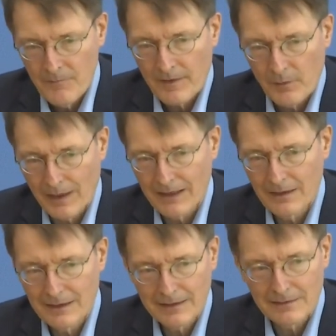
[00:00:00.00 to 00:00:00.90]
Welle
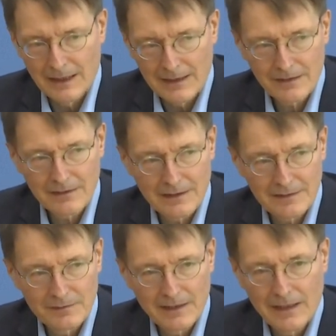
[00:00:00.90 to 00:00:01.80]
liegt darin,
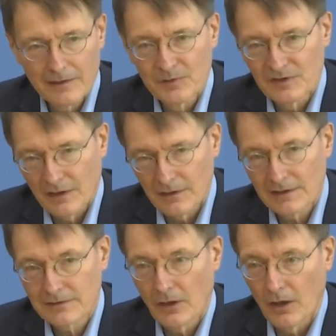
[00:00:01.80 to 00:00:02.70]
dass wir eine
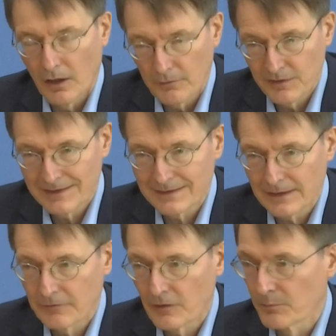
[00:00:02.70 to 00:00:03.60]
besonders
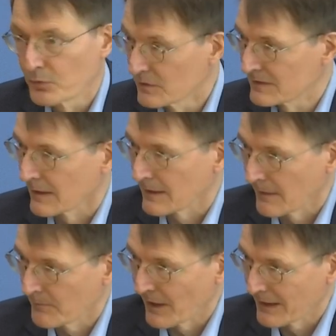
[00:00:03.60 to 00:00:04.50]
offensive
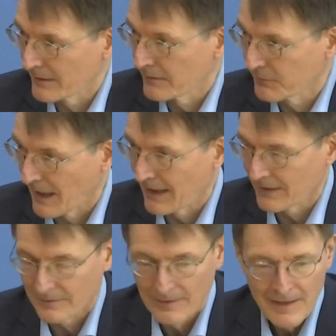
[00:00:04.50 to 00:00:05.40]
Boosterkampagne
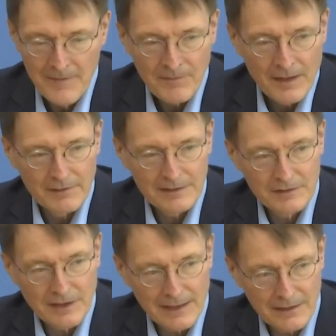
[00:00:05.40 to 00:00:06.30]
fahren. Wie Sie
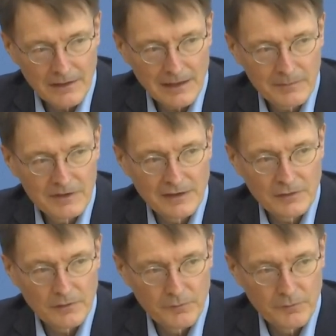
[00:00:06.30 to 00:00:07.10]
sich erinnern, habe ich das schon